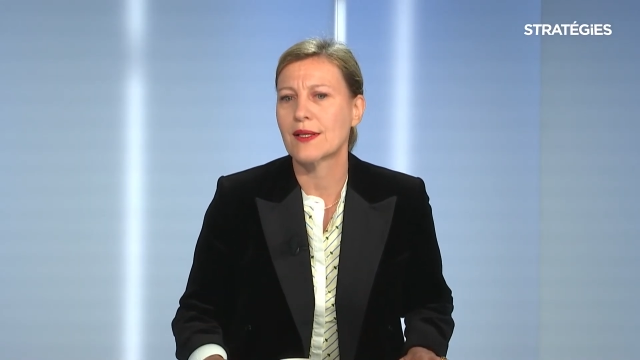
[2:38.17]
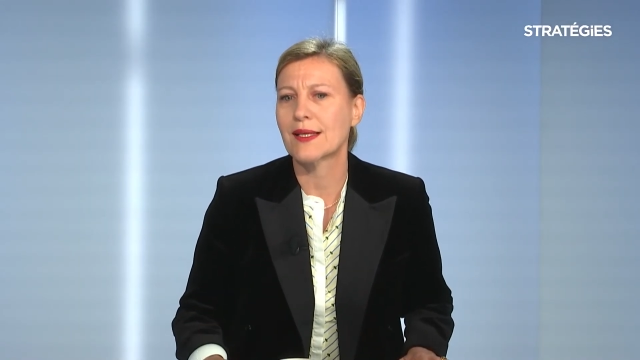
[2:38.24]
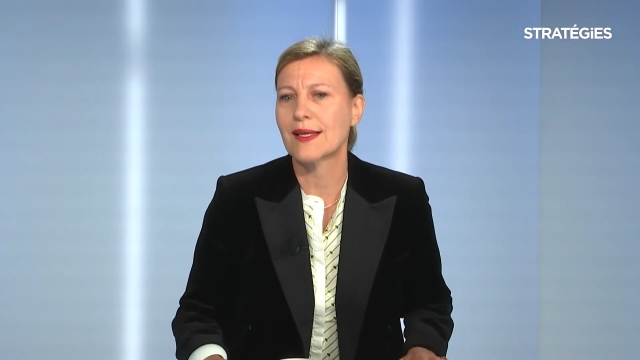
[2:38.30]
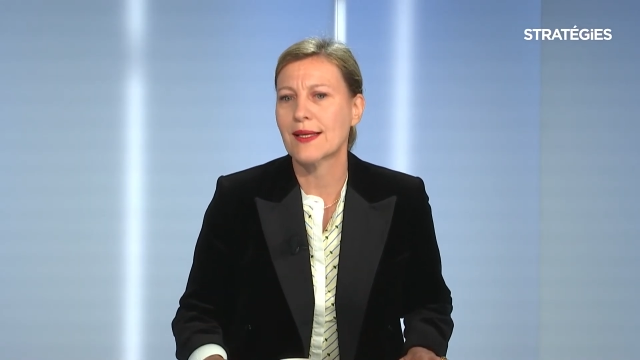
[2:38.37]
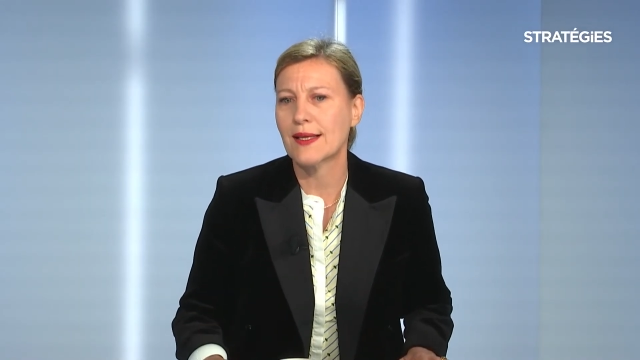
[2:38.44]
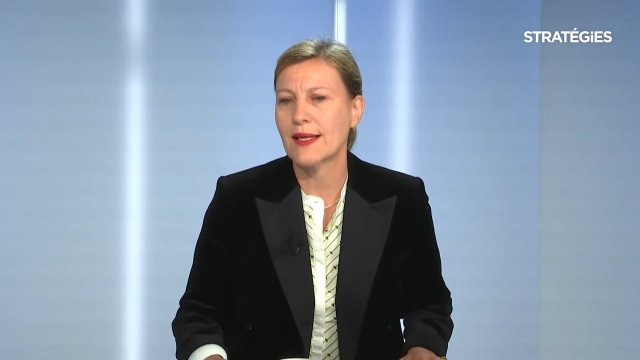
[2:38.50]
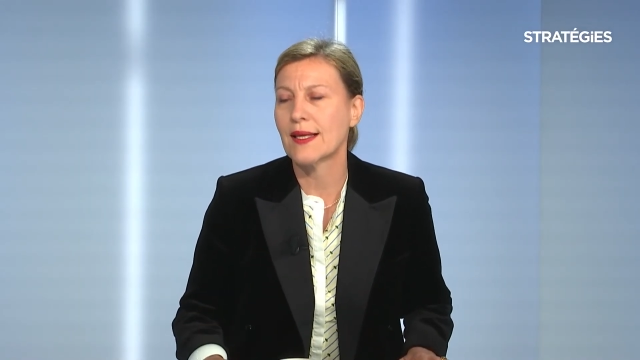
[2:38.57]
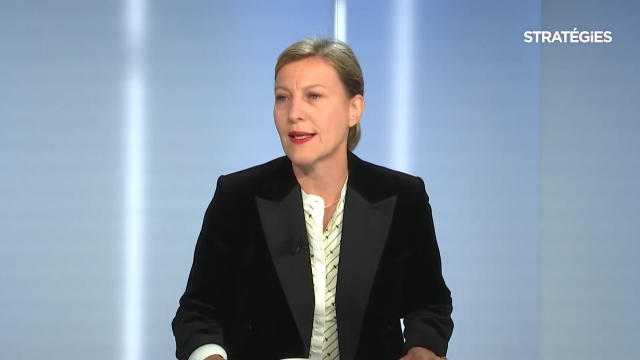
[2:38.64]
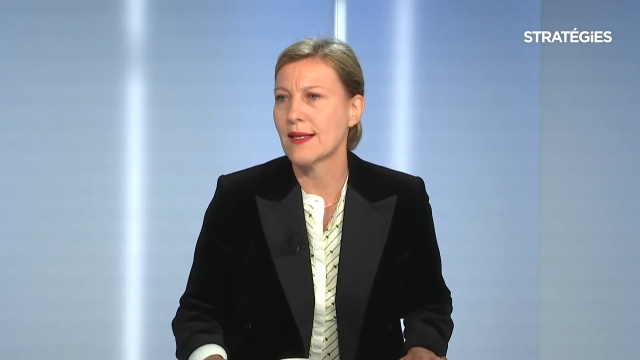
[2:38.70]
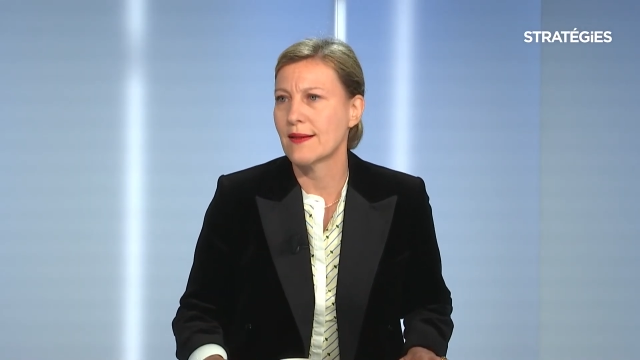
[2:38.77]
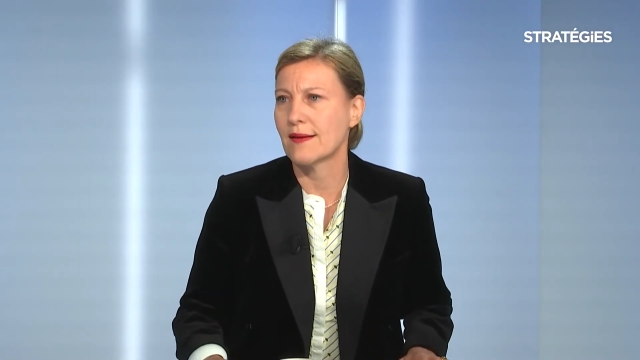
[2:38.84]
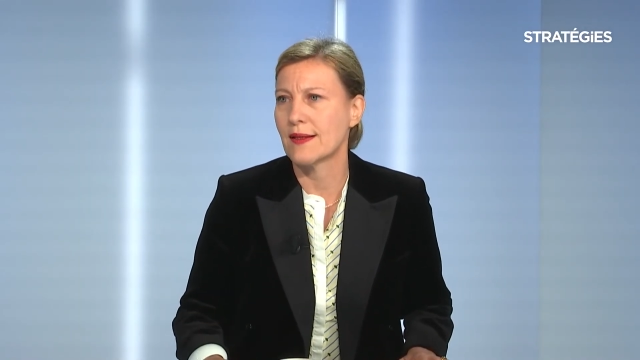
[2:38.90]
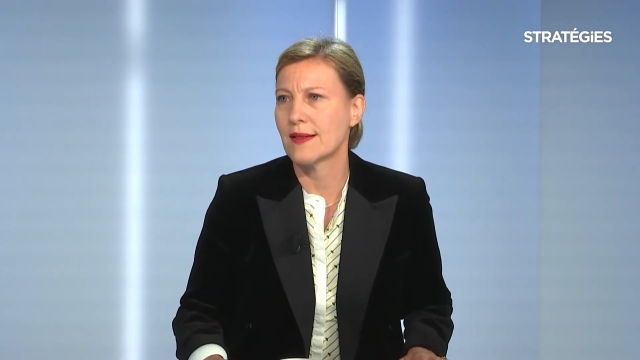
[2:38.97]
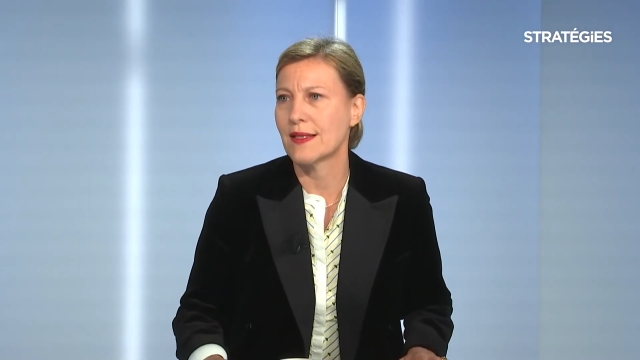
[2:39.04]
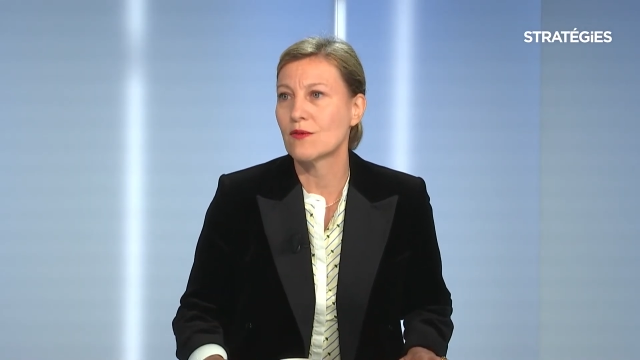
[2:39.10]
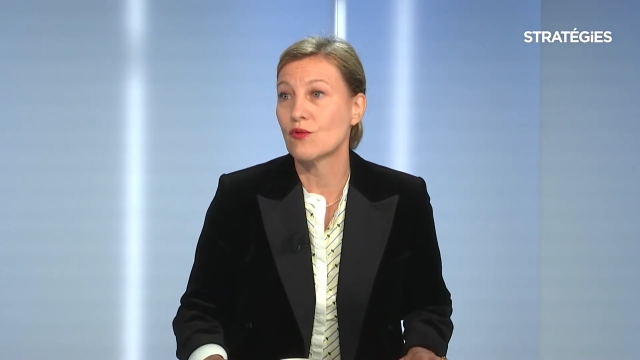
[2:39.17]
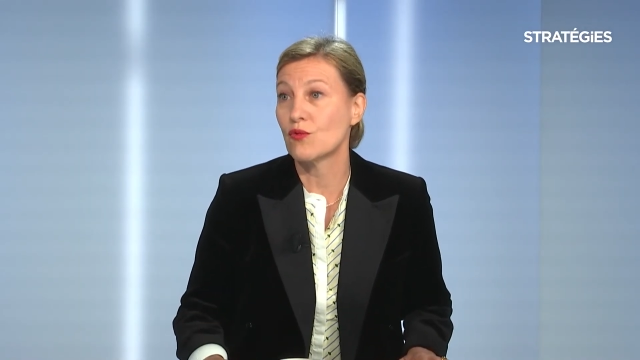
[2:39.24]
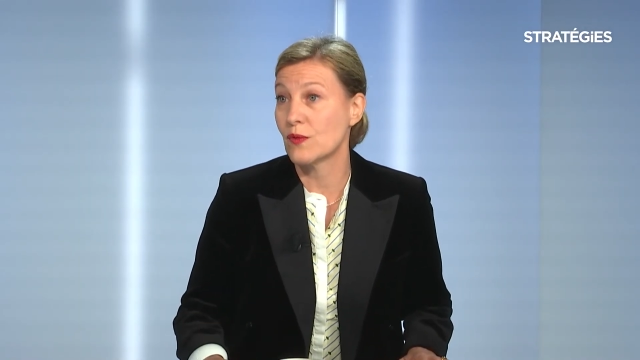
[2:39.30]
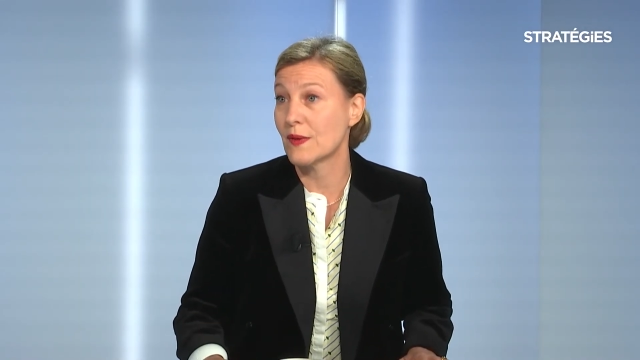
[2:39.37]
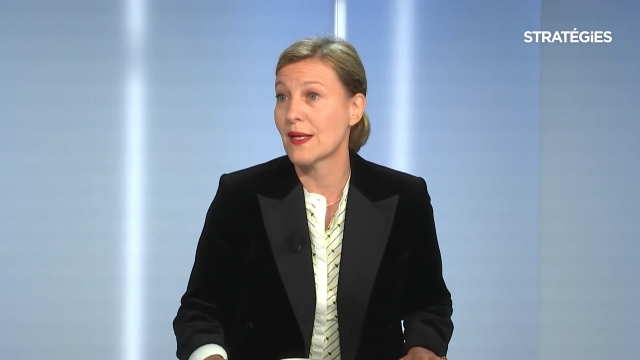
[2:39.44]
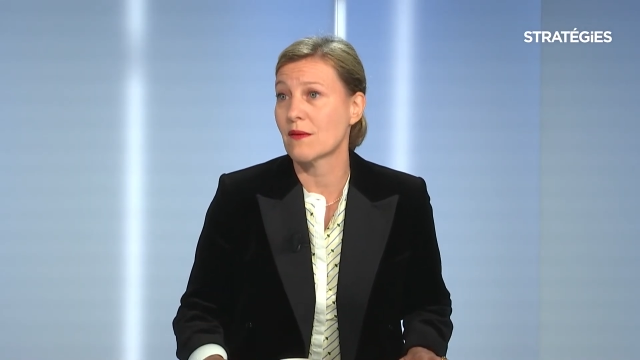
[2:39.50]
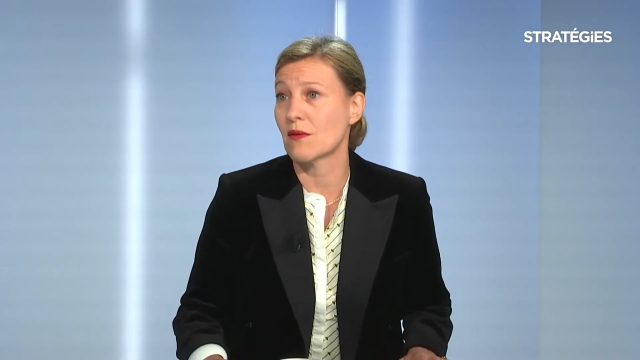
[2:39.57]
créait des,
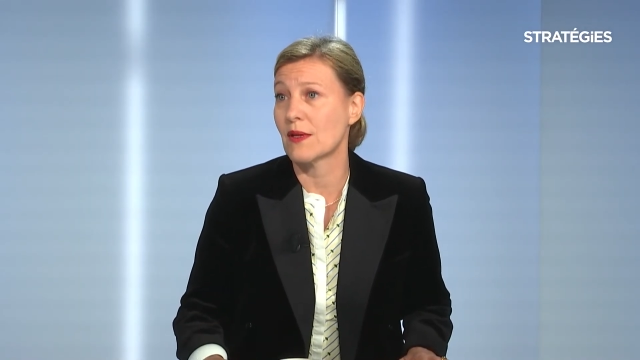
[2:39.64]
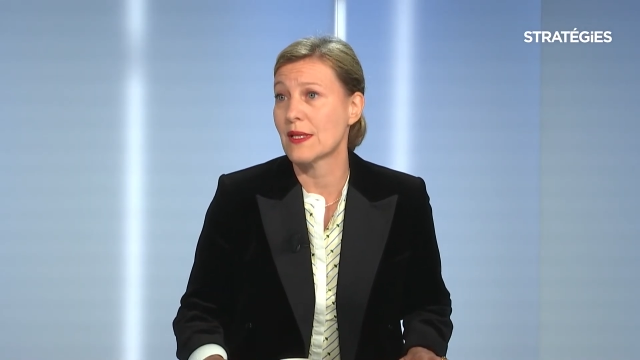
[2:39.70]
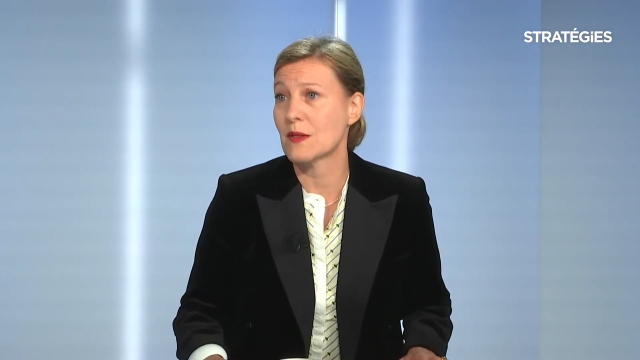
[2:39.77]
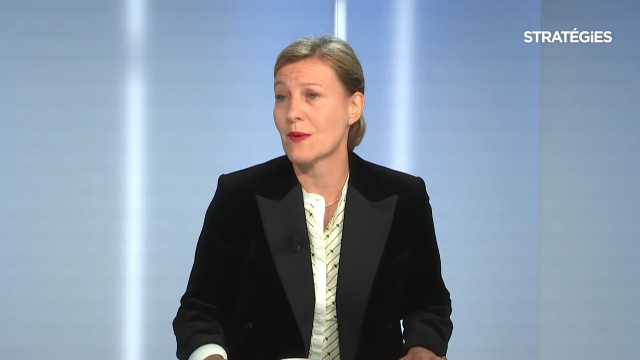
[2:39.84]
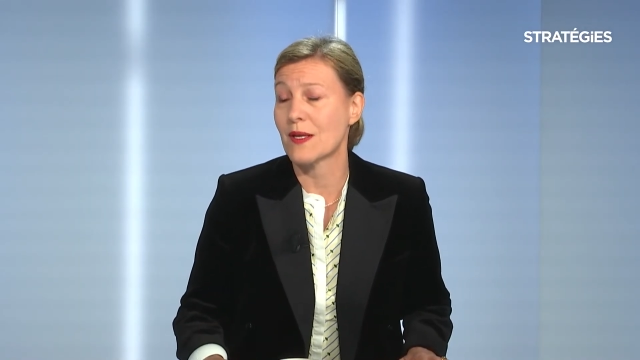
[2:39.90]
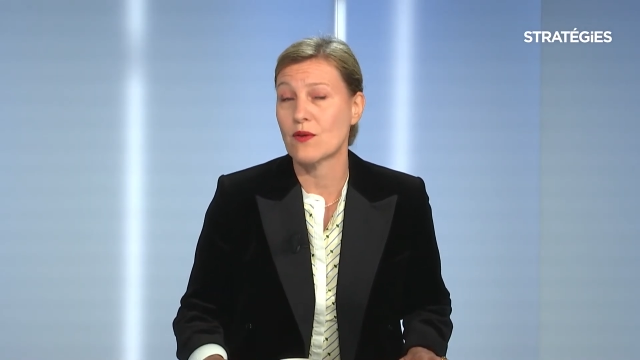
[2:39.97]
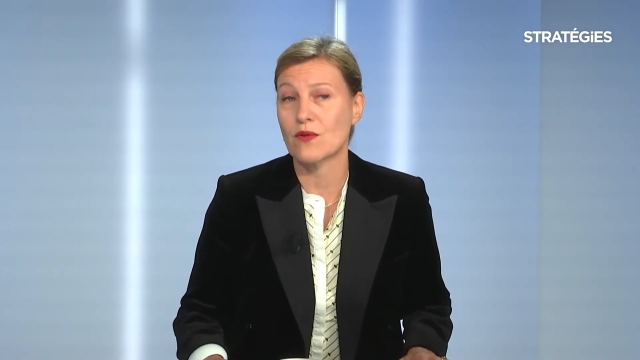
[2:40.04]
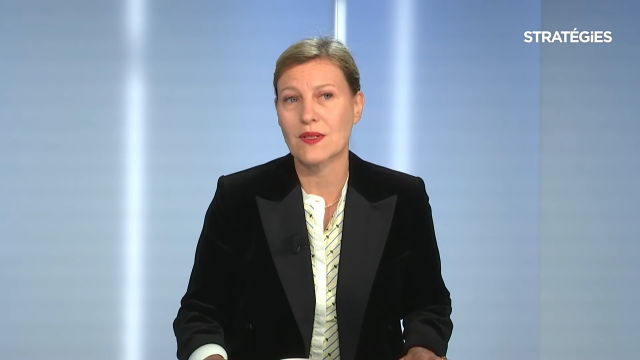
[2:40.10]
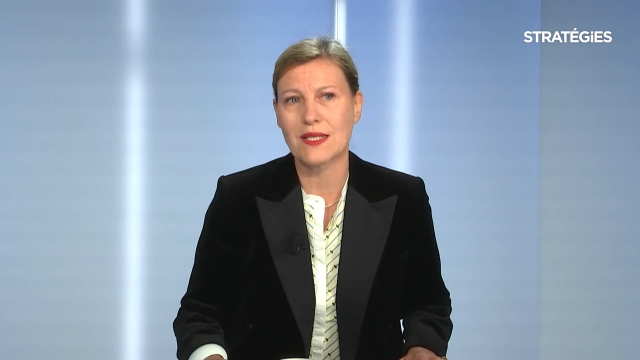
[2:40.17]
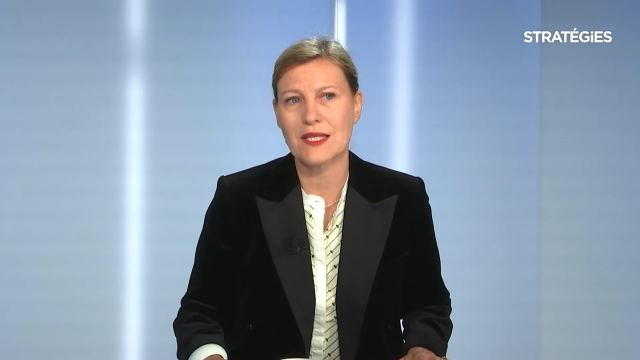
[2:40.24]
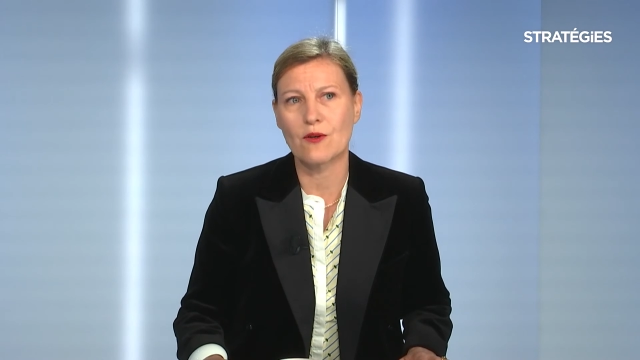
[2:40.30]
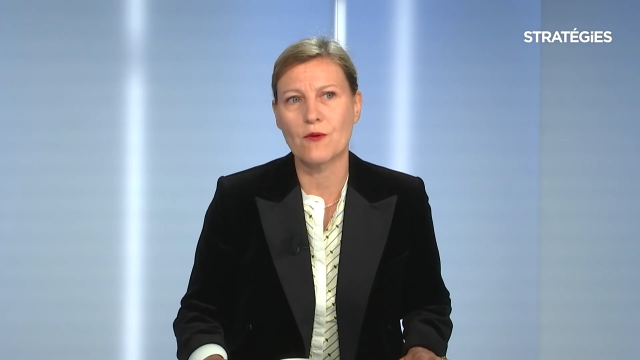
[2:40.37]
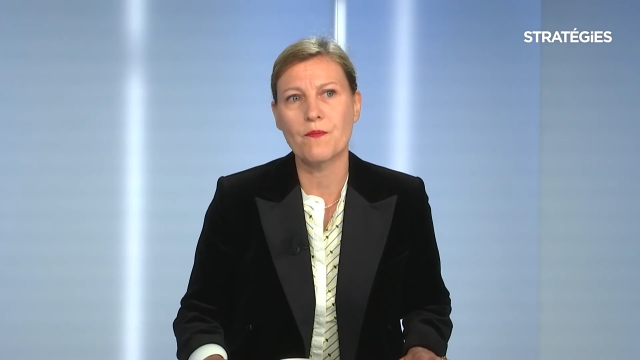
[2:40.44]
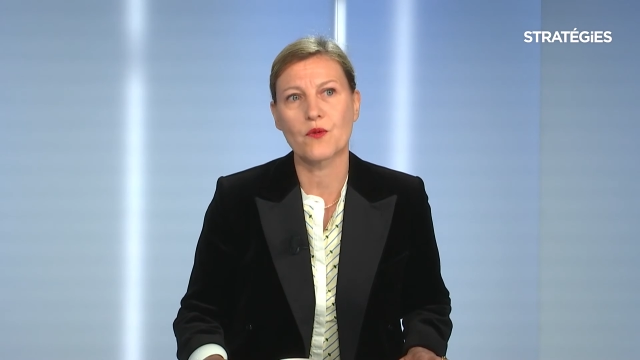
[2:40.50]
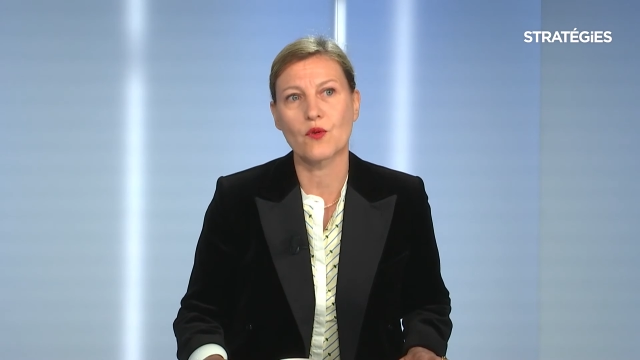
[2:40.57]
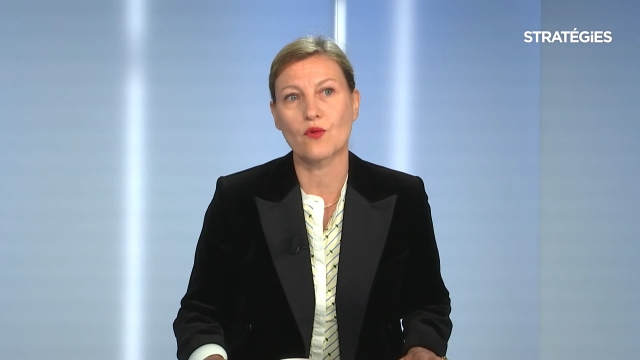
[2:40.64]
trous d'air dans l'expérience client.